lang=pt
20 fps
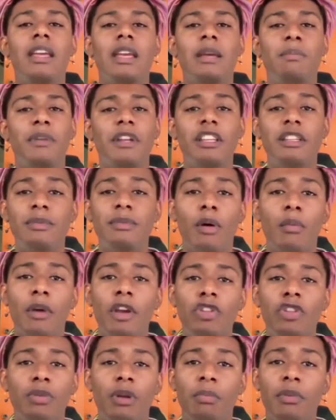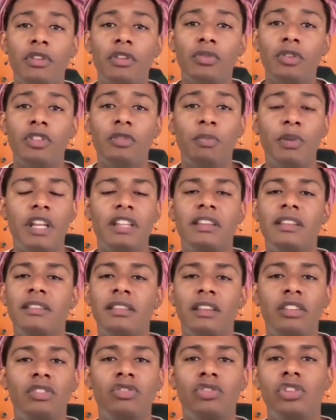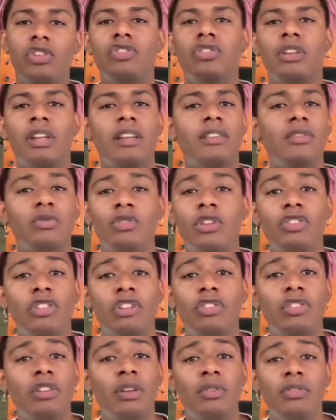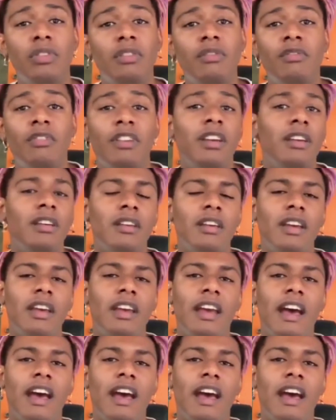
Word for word: e principalmente para pessoas pretas e indígenas, onde a gente não se vê,